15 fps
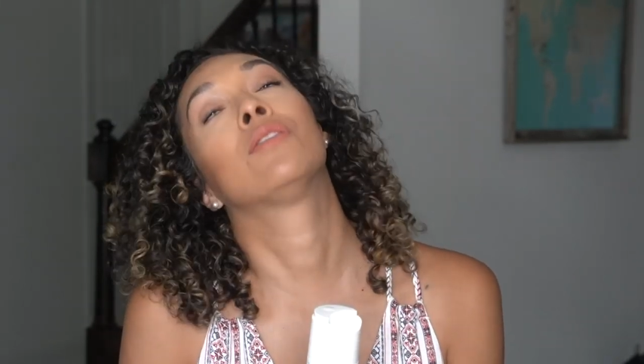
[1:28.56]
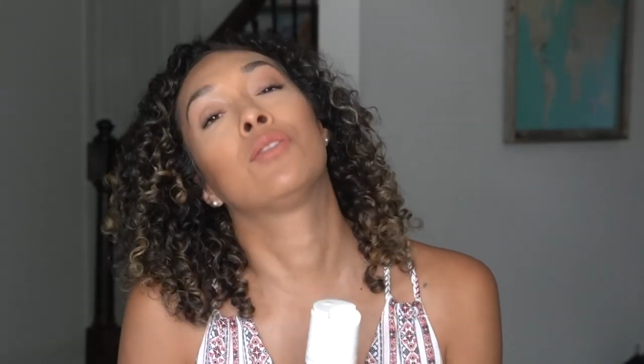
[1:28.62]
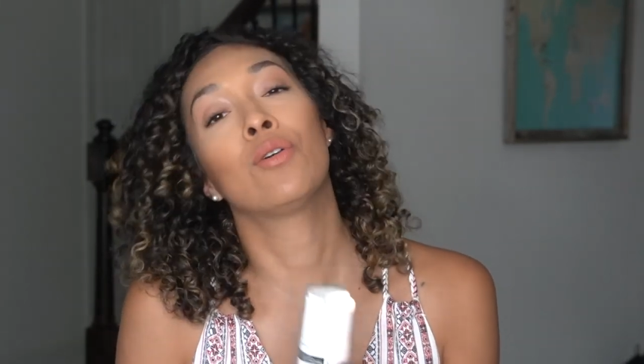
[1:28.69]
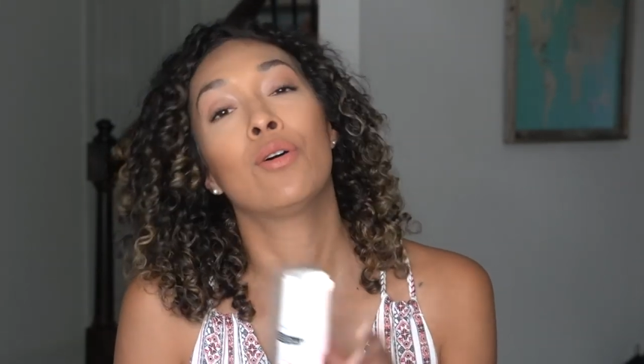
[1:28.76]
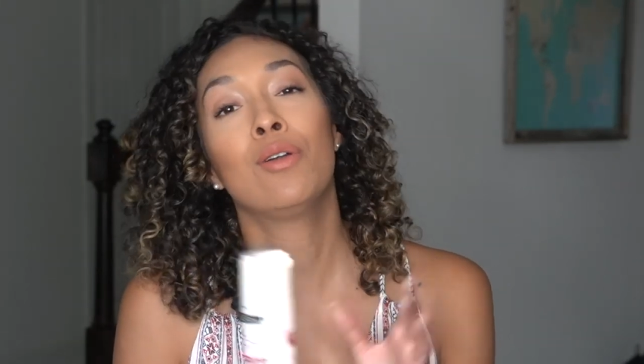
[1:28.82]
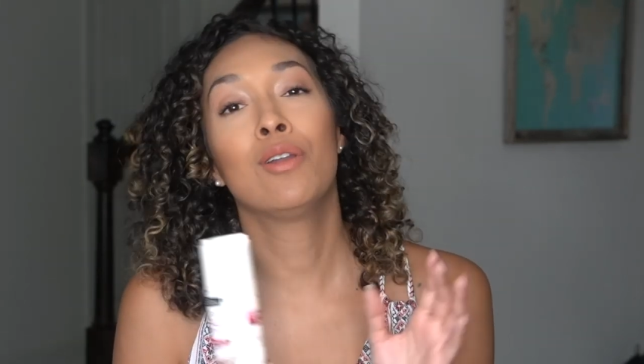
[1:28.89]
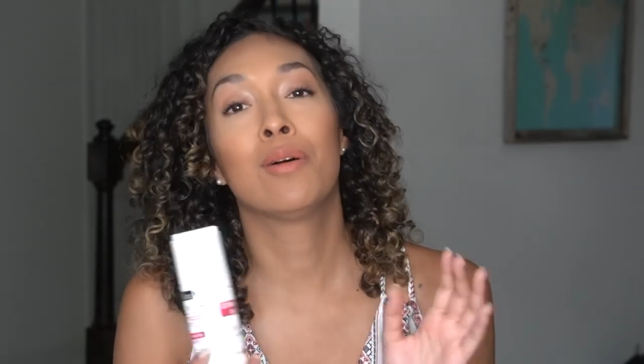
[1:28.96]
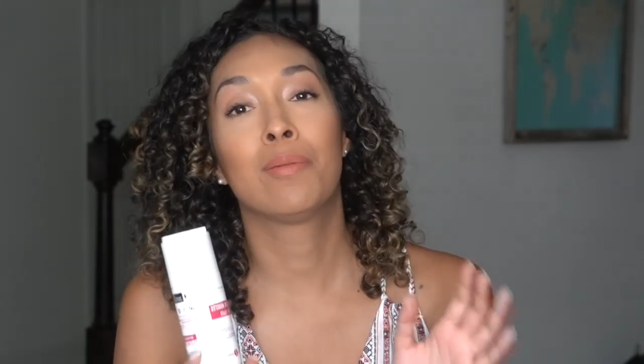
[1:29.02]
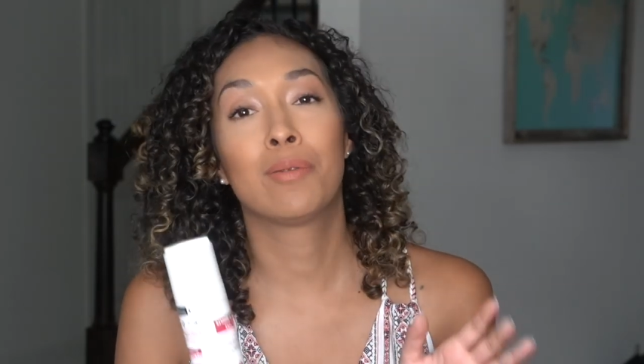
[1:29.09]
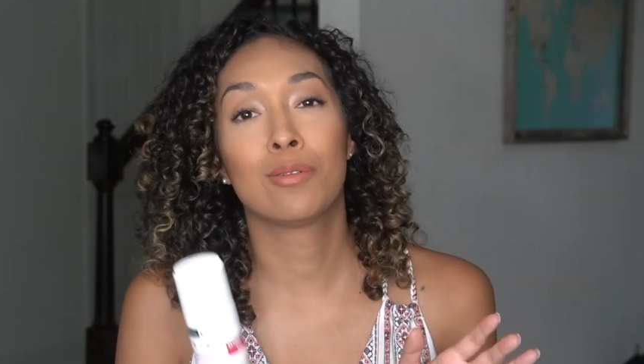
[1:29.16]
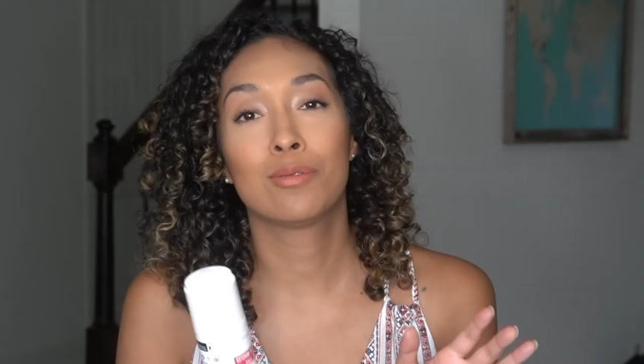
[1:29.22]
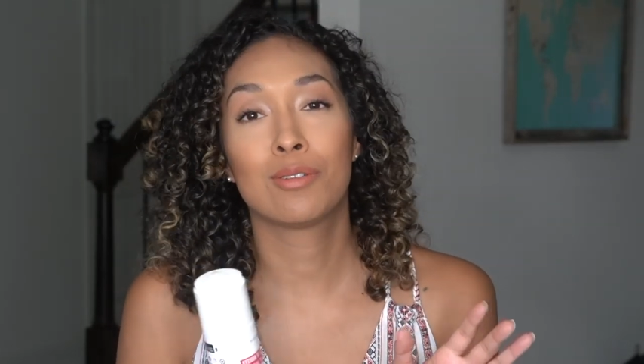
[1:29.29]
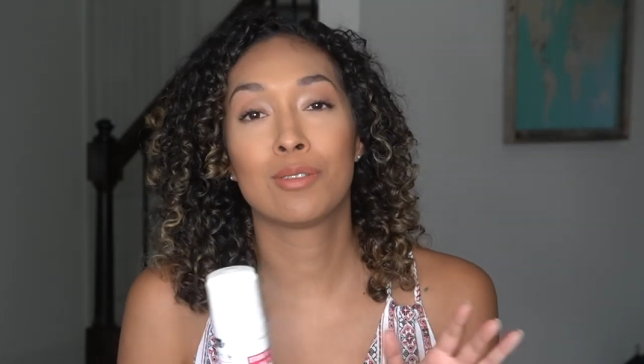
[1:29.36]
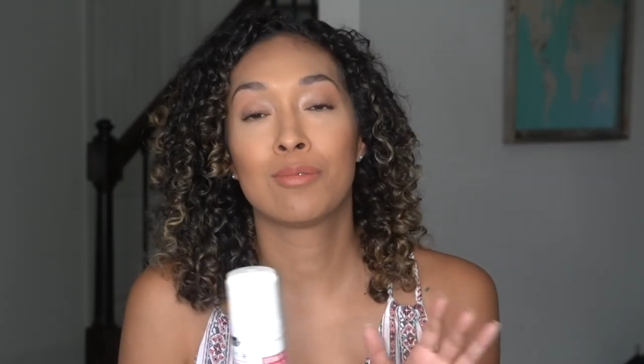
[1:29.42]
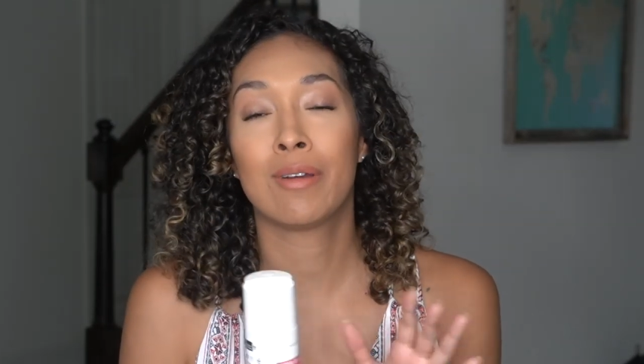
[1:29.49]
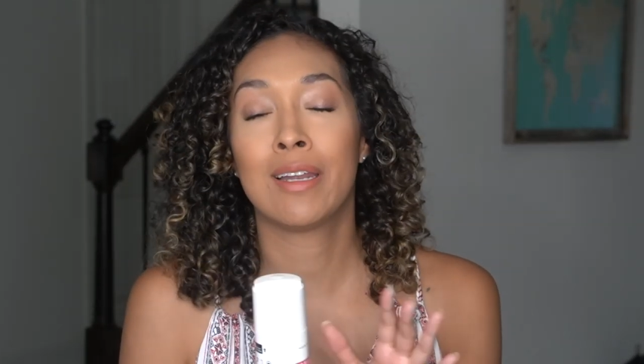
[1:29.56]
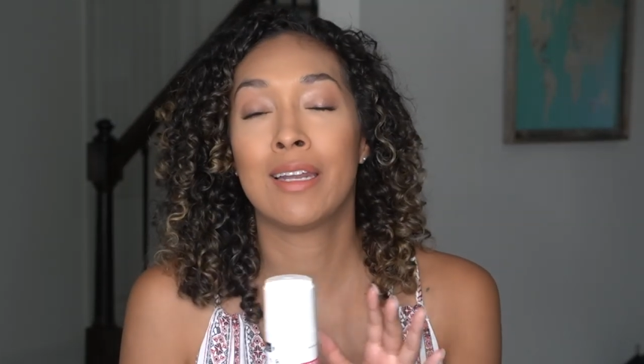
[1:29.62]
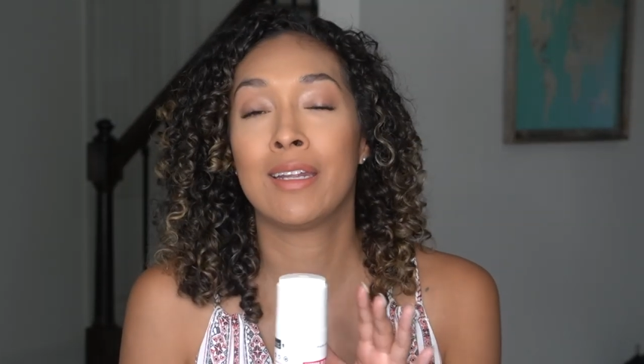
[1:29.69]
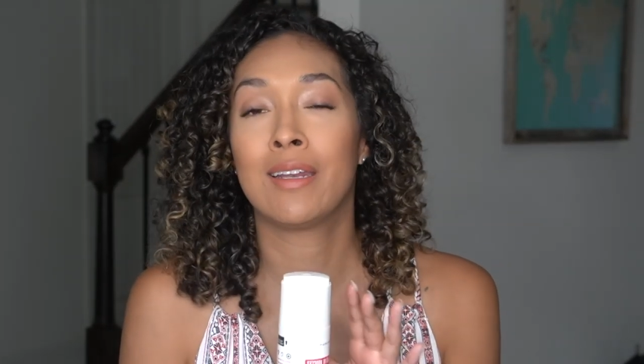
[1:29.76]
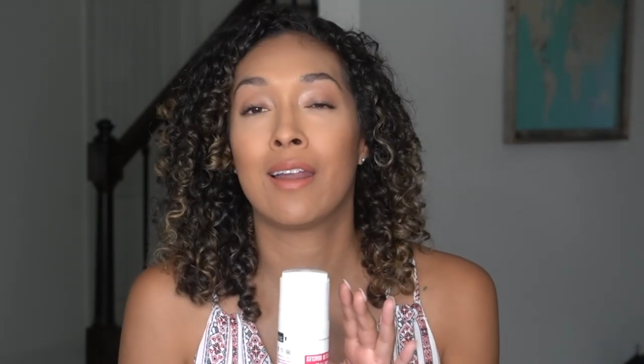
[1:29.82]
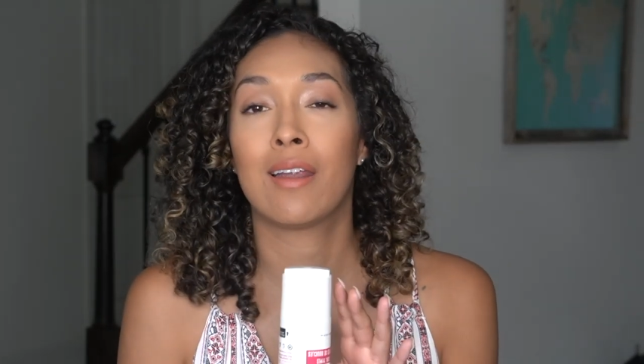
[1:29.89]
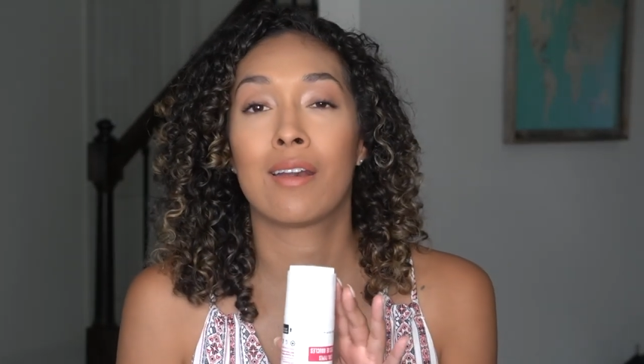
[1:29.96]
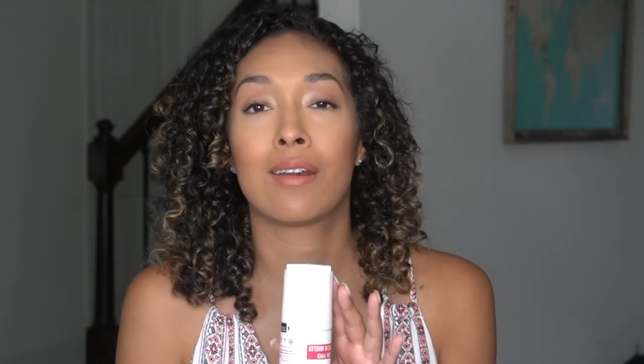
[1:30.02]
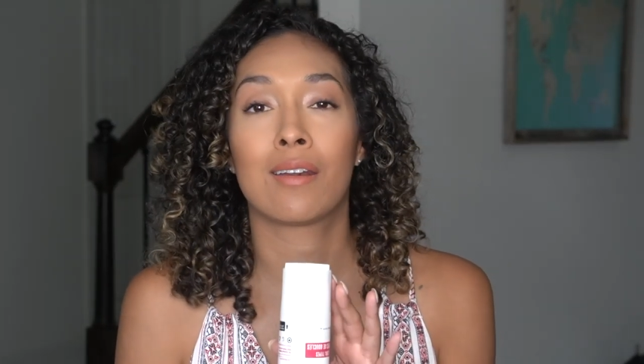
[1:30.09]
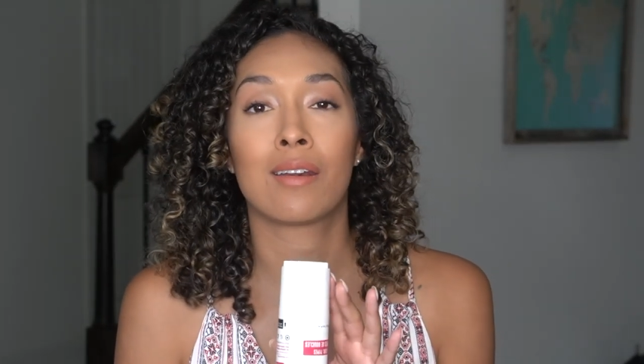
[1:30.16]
todos los productos huelen